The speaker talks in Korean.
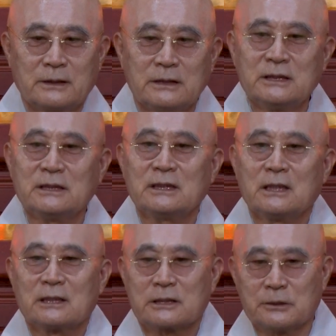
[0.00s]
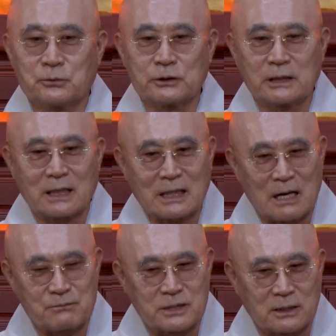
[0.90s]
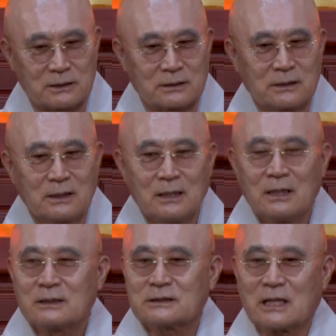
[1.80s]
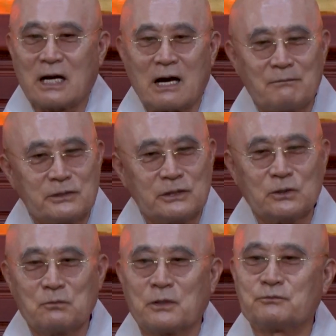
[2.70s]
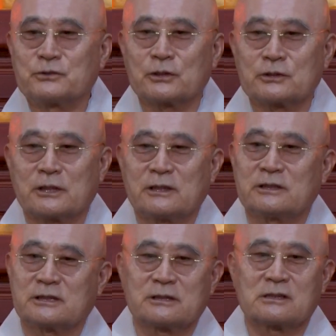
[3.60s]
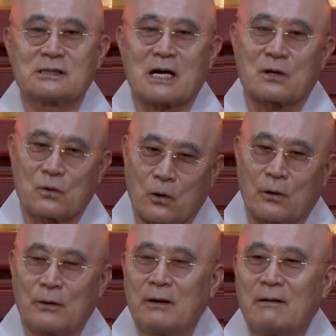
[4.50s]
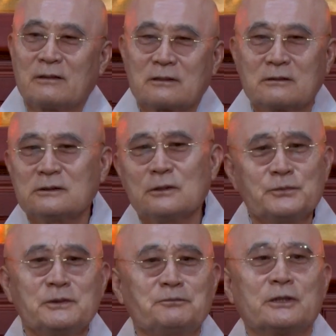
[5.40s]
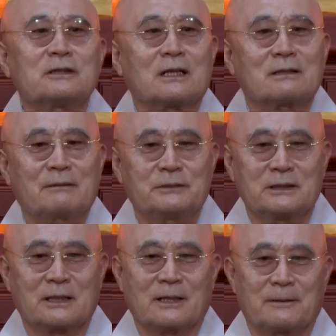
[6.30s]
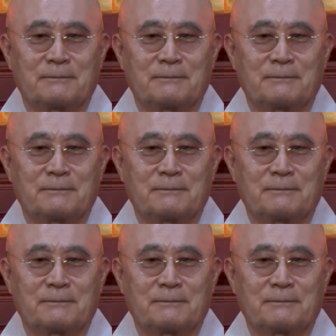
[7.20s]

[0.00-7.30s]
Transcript: 이 기분이나 감정은 잠시도 멈춰져 있지를 않고 끝없이 변화를 합니다.